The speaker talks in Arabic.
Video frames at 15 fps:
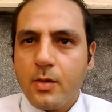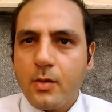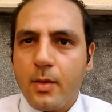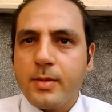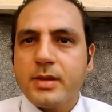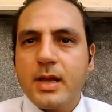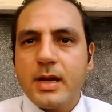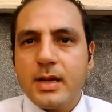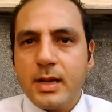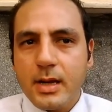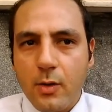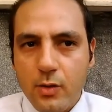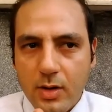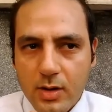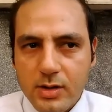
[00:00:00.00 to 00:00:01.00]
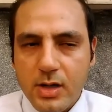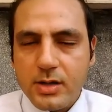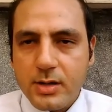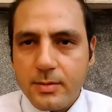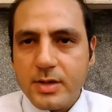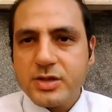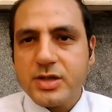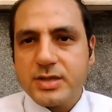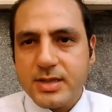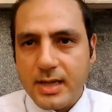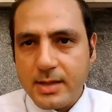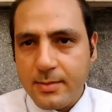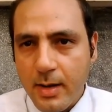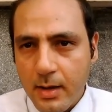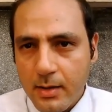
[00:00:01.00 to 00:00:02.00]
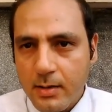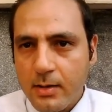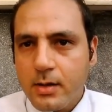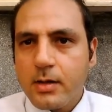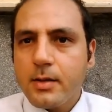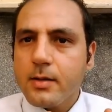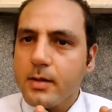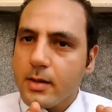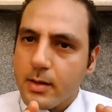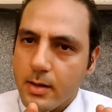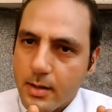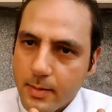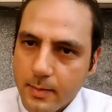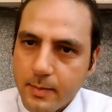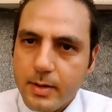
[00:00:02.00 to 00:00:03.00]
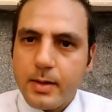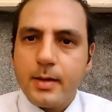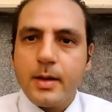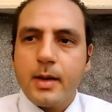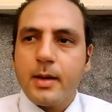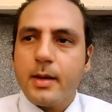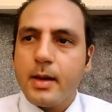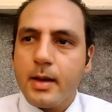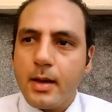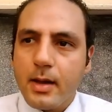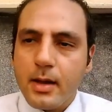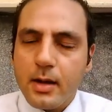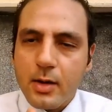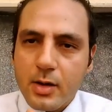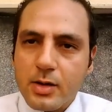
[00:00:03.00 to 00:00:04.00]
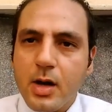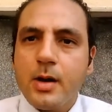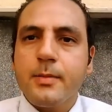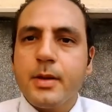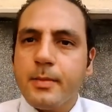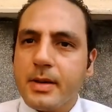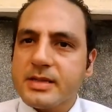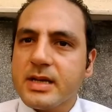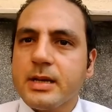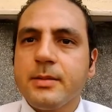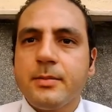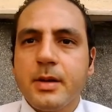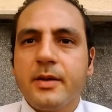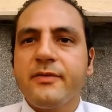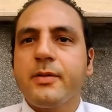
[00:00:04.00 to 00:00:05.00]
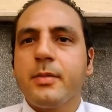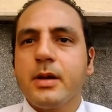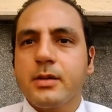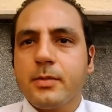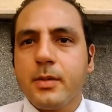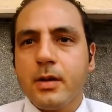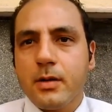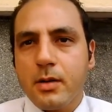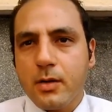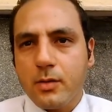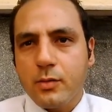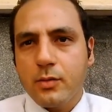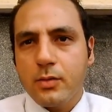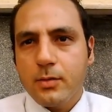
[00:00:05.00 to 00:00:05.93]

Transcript: وبالتالي لو الاجراءات دي مشيت سليمه بي... الاجراء بيبقى سليم 100% في القانون الطبي